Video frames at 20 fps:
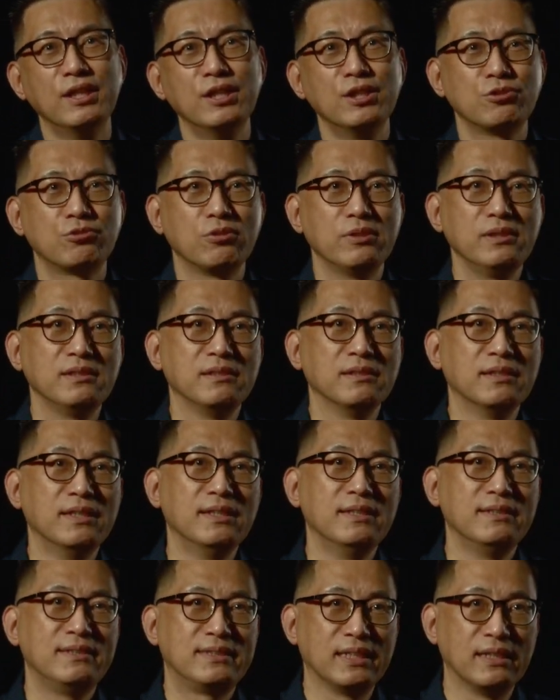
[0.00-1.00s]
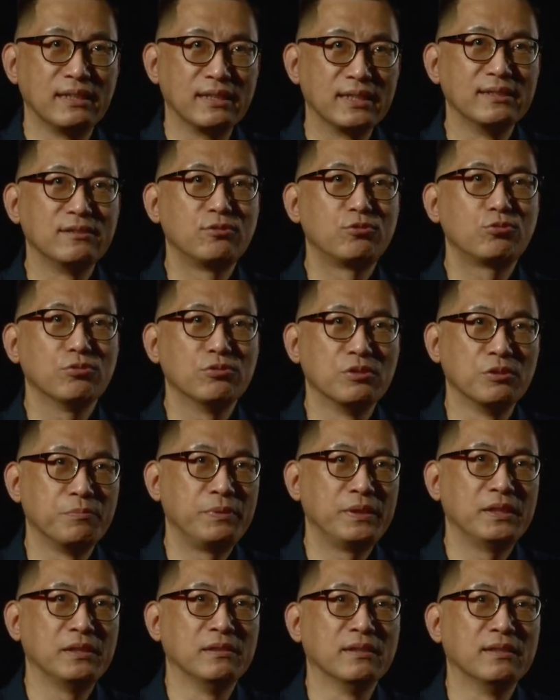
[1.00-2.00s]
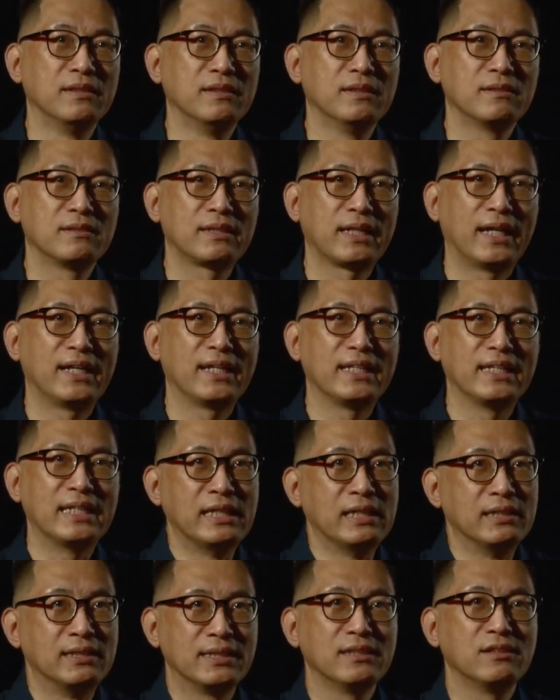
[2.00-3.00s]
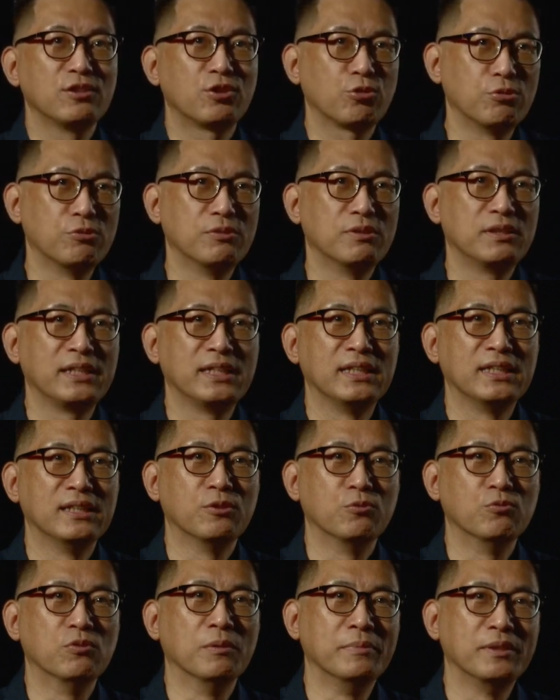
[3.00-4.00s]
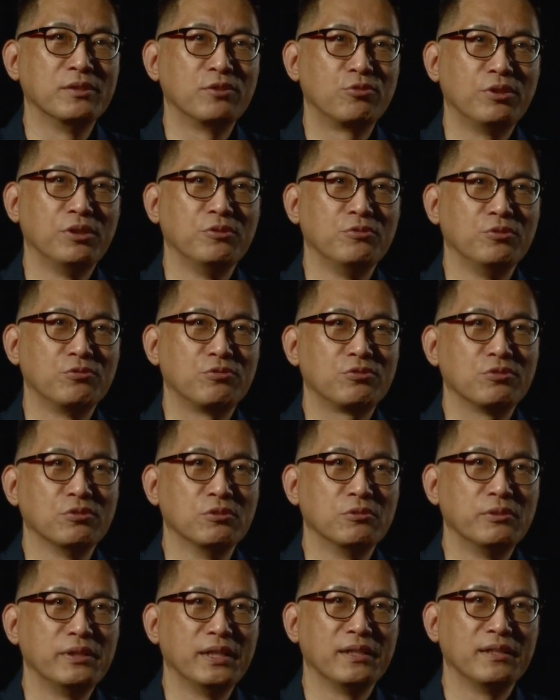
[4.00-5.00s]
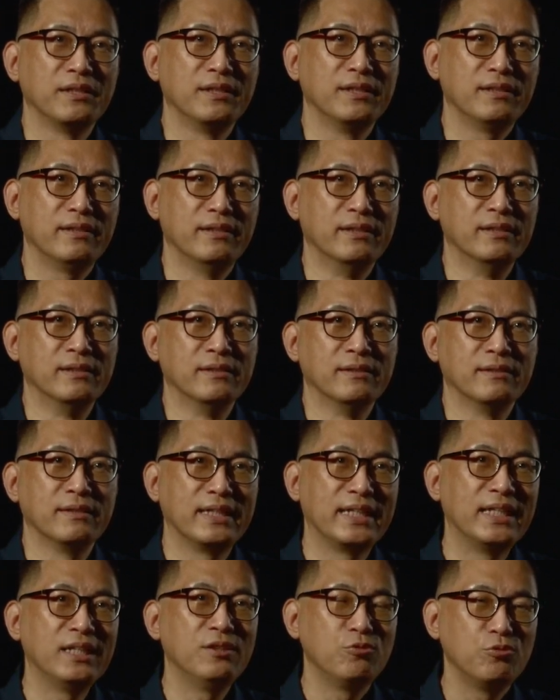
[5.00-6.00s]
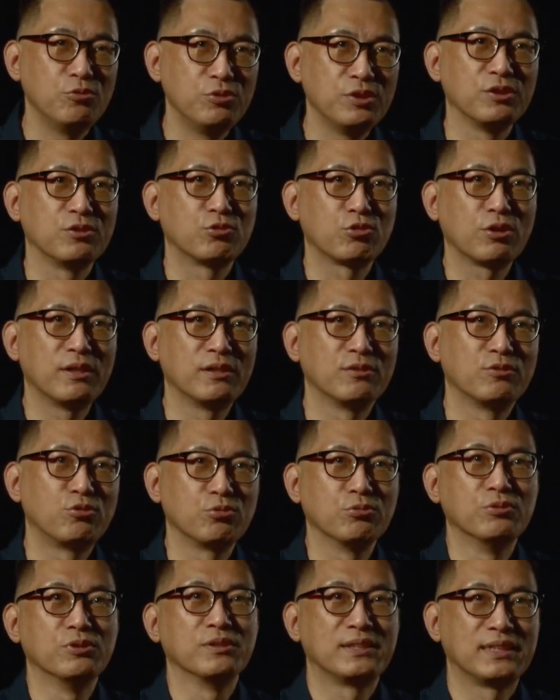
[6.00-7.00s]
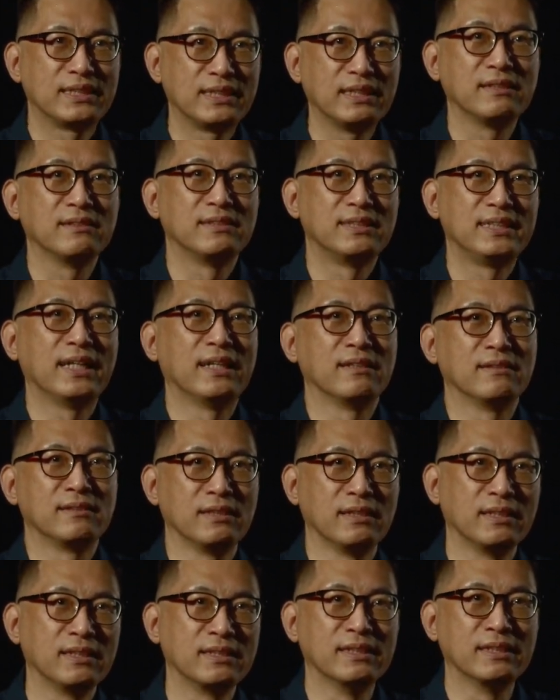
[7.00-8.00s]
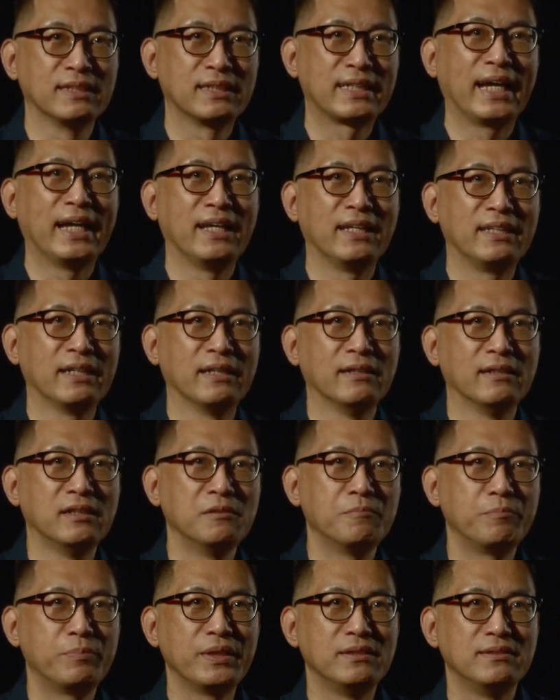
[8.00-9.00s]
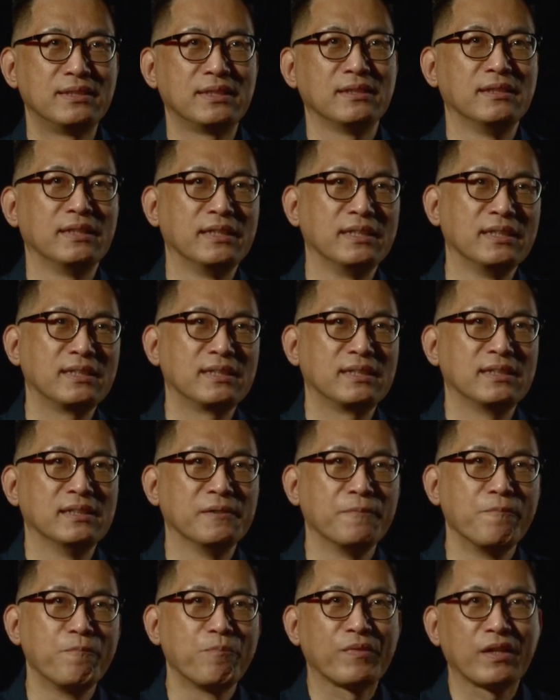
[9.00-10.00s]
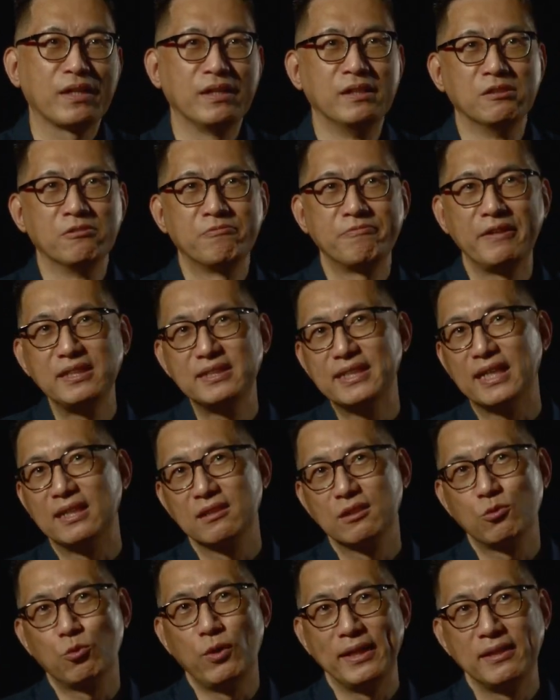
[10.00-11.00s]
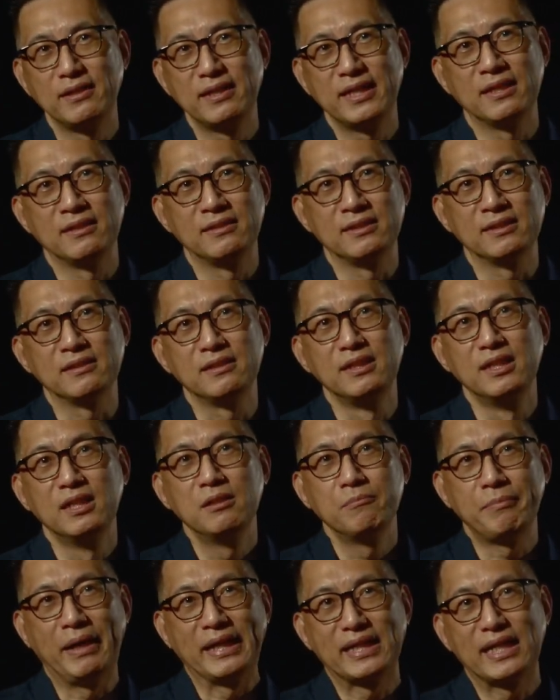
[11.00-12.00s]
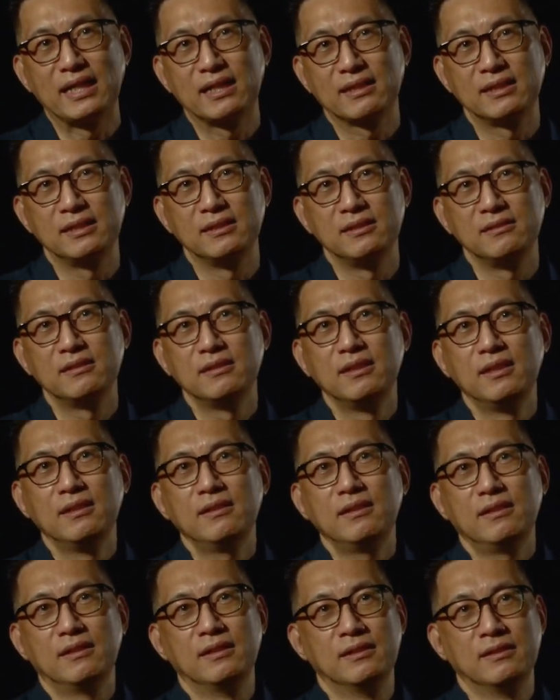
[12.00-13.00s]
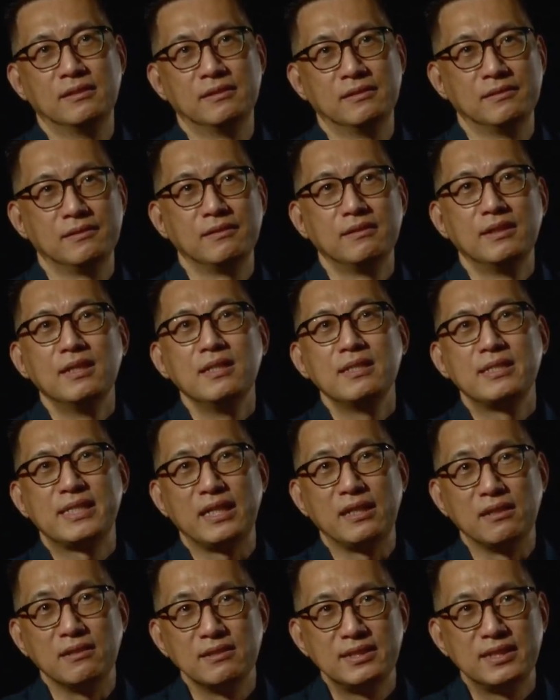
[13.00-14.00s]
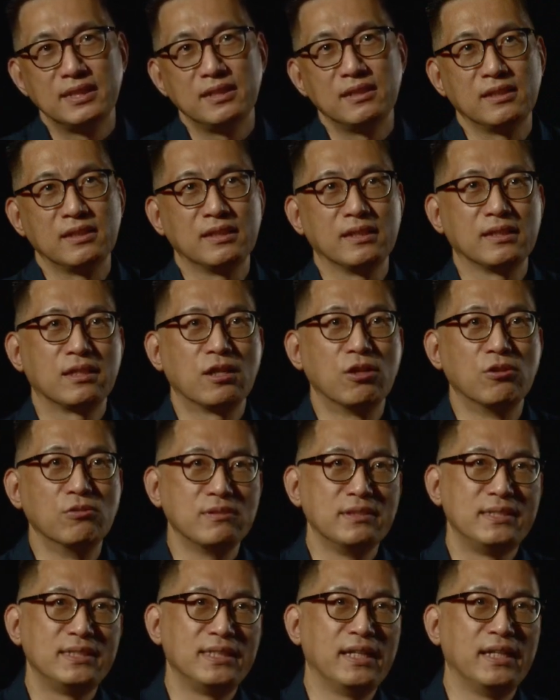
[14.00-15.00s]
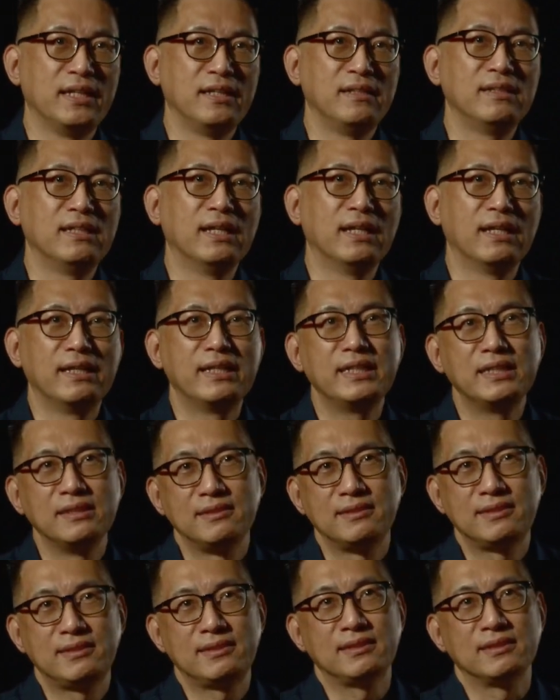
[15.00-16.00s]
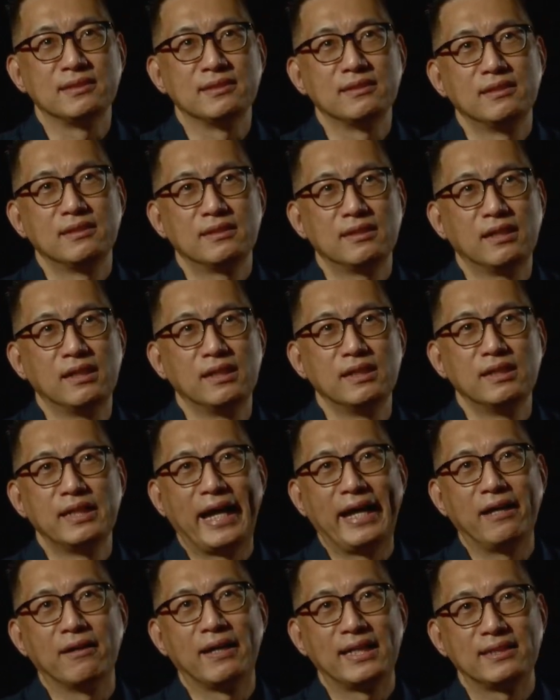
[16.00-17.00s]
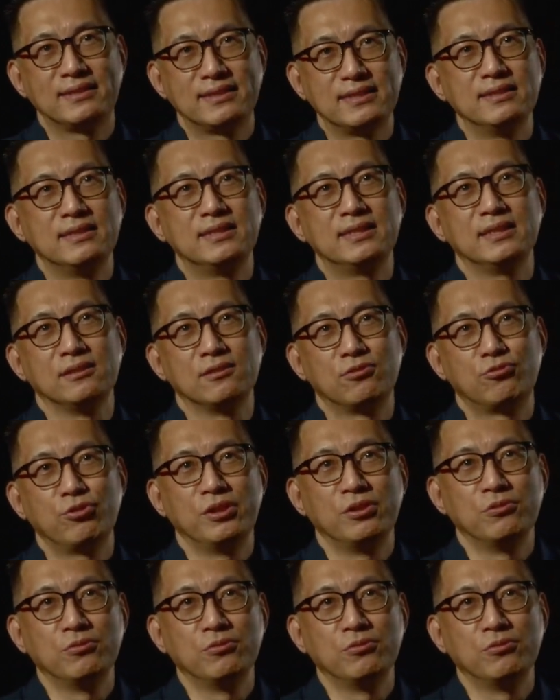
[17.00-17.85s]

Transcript: 所以整个作品它已经脱离了我们对于所谓呃音乐创作性这样的一个概念，而变成了一个呃非常观念的，把它跟呃情境、空间、历史。啊，还有他自己对